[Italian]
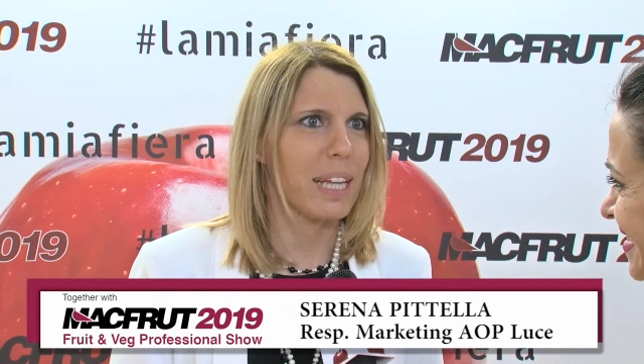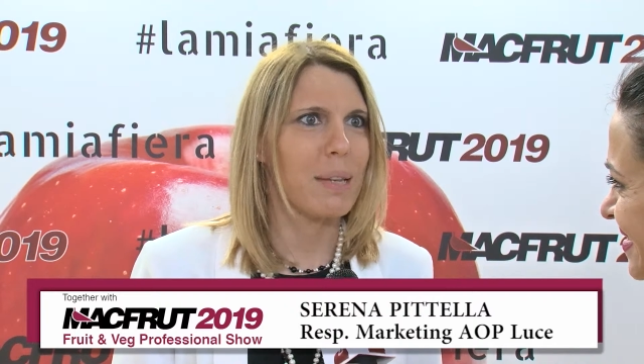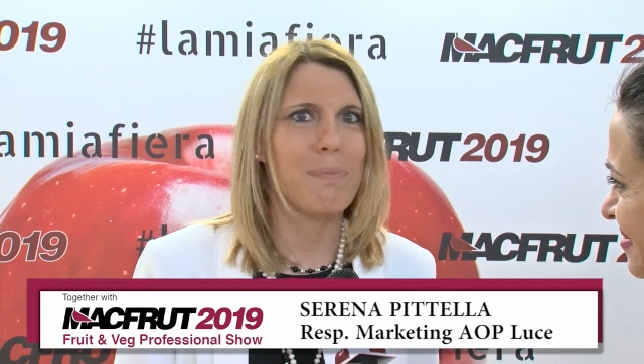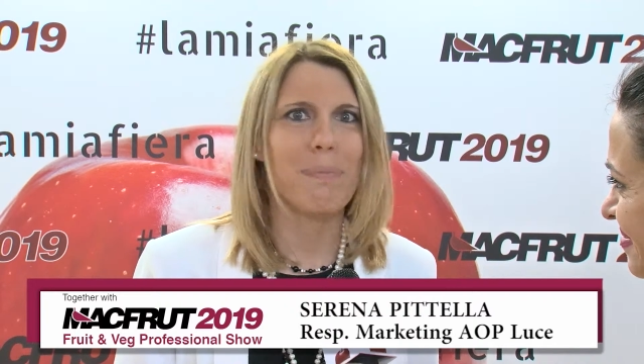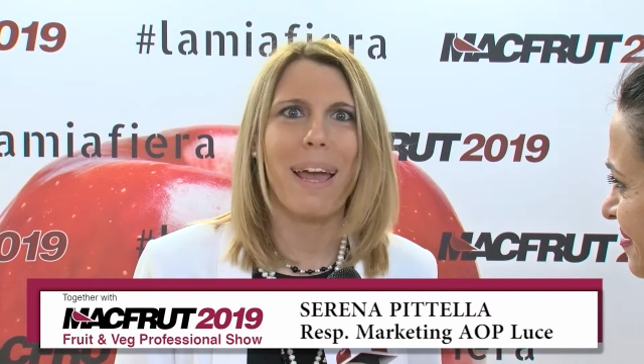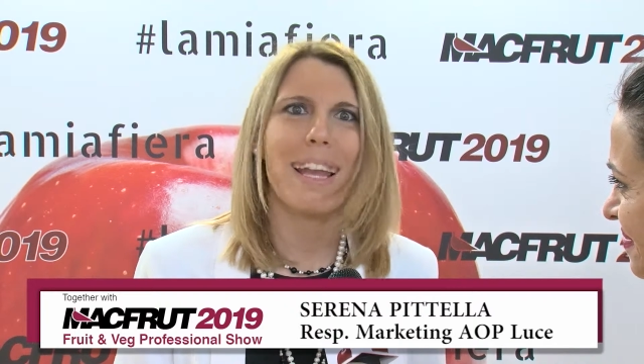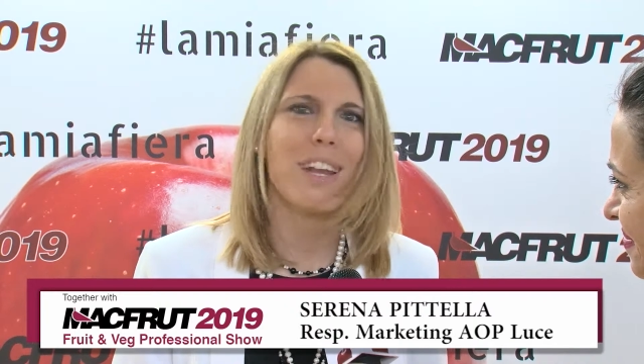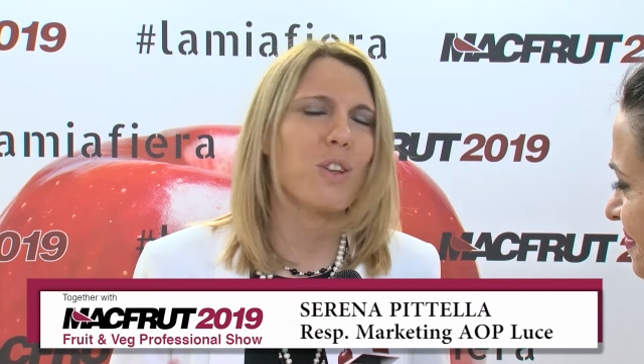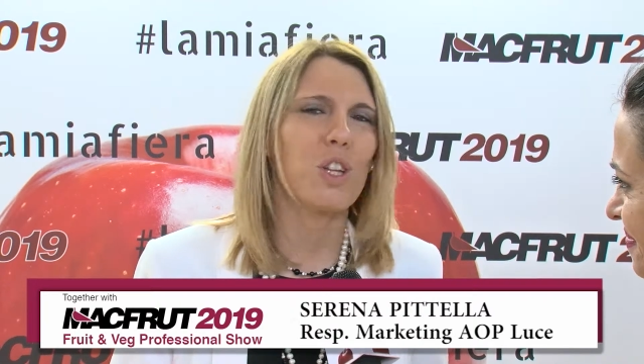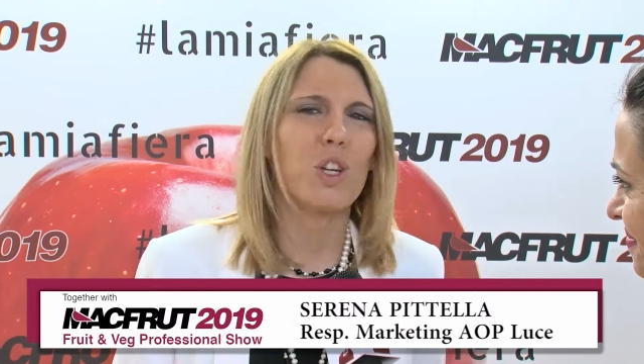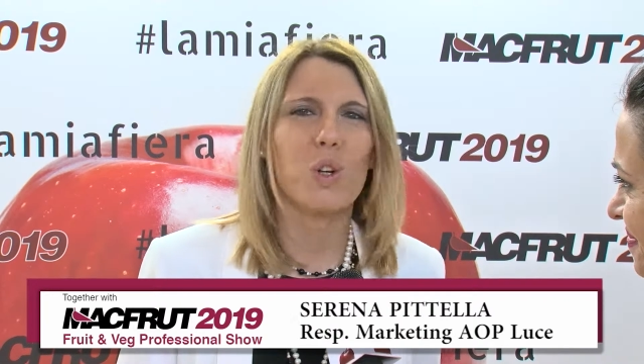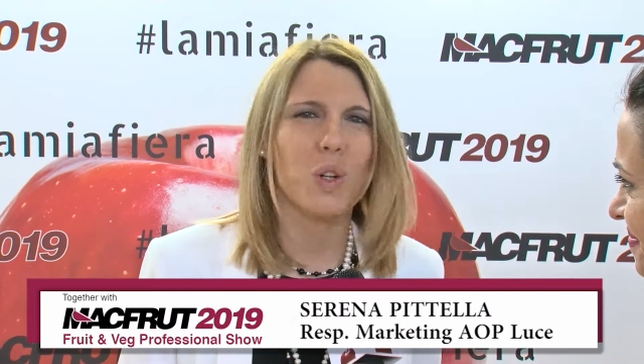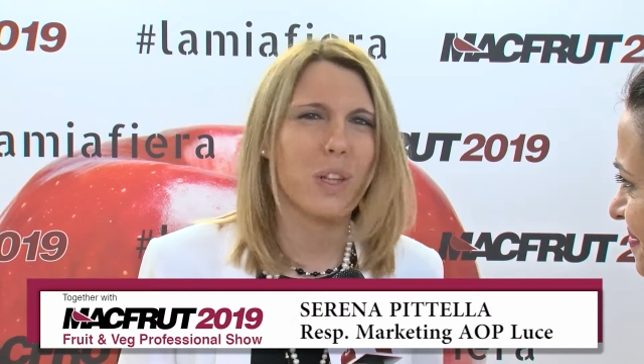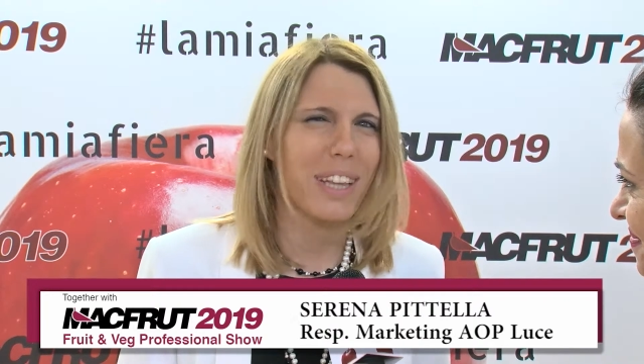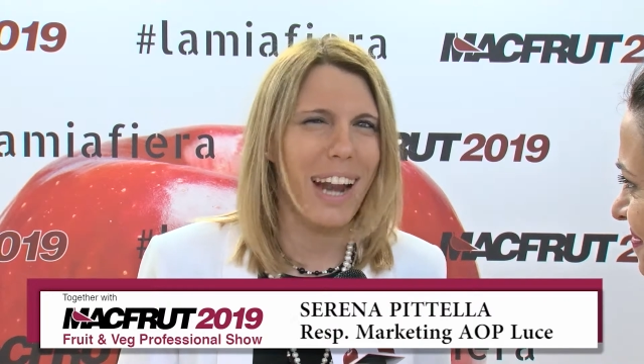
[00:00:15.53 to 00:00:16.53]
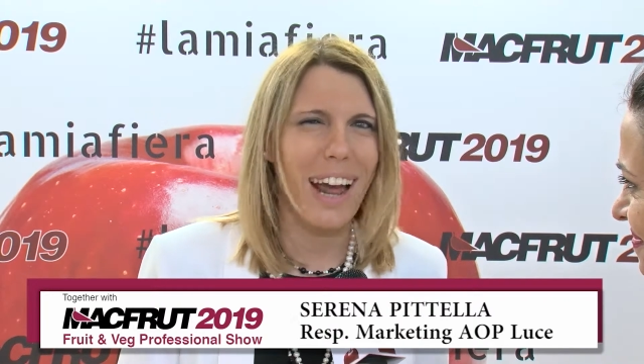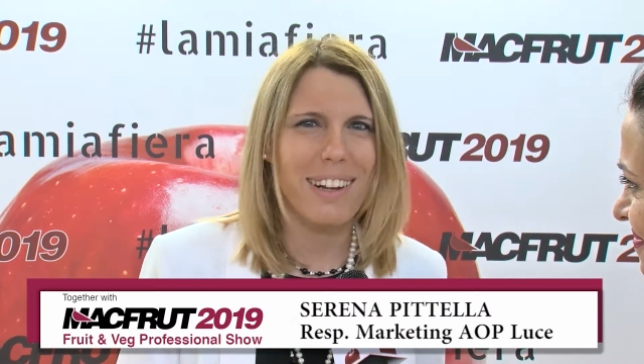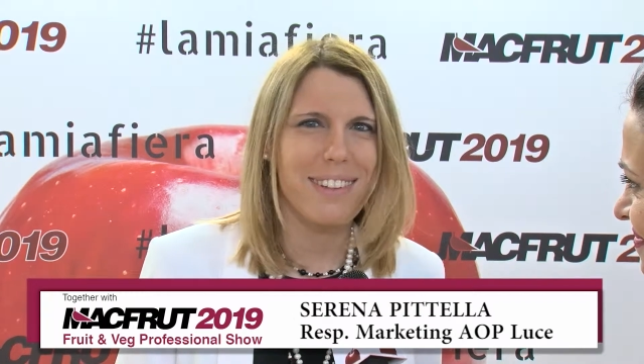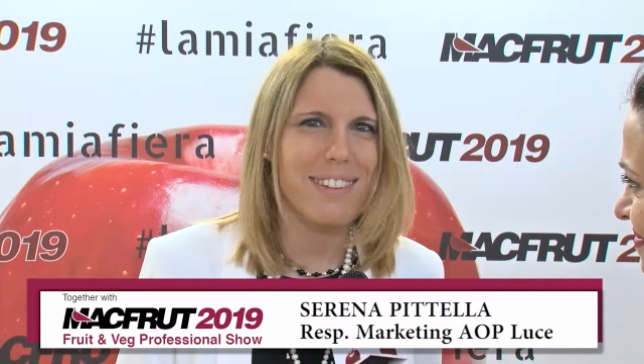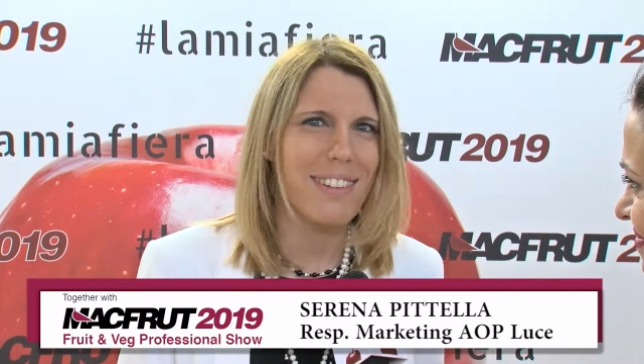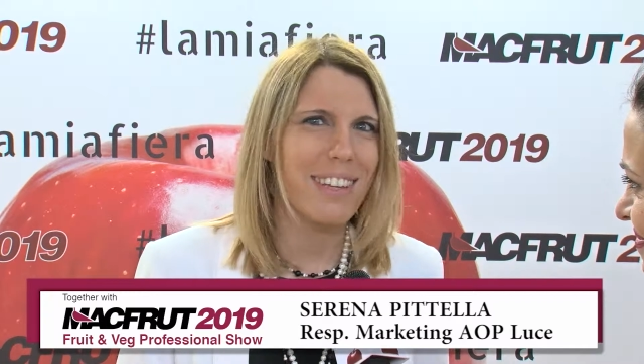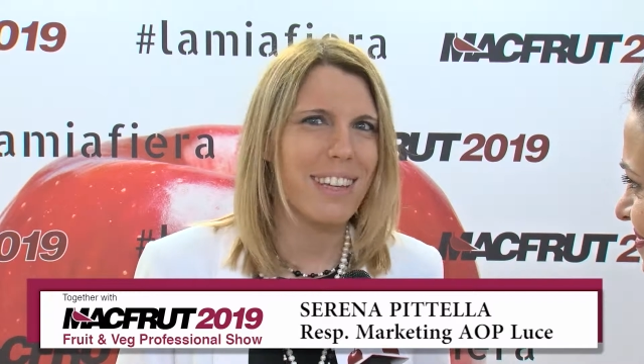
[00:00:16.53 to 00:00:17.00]
il bello di
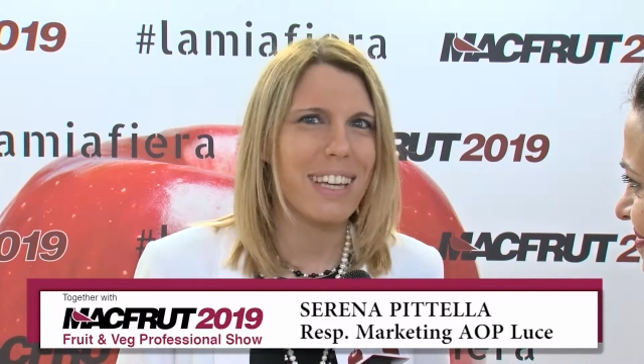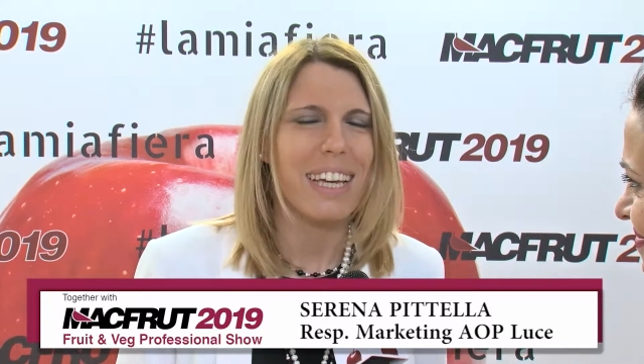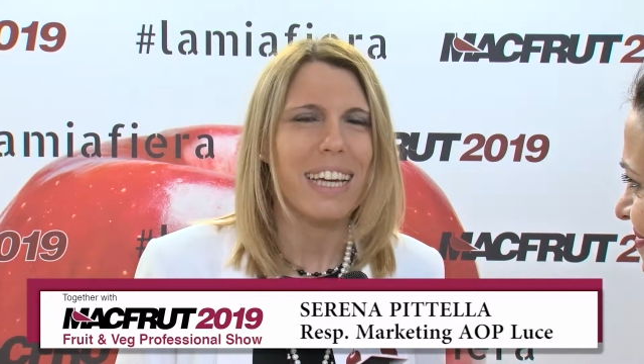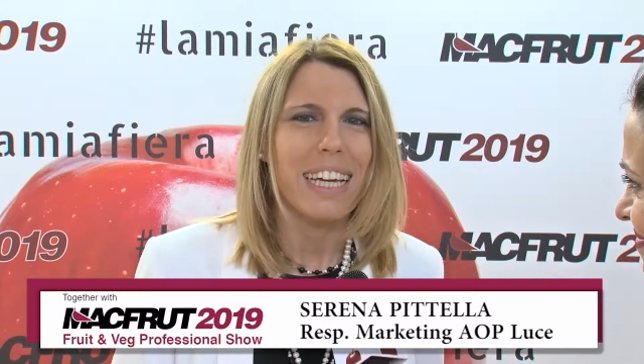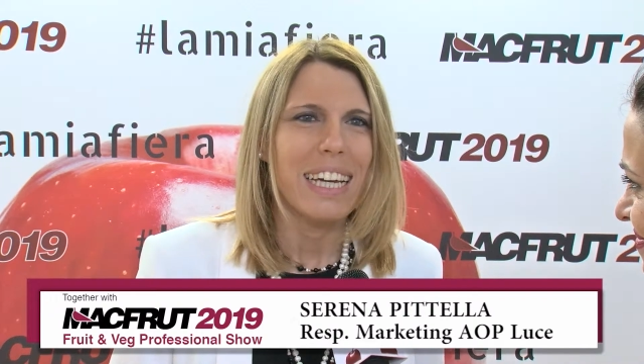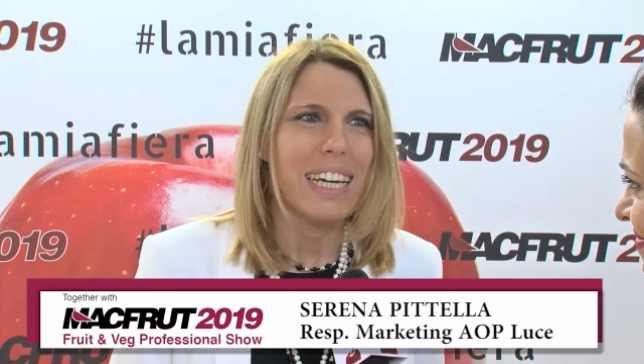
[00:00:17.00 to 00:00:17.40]
incontrarsi,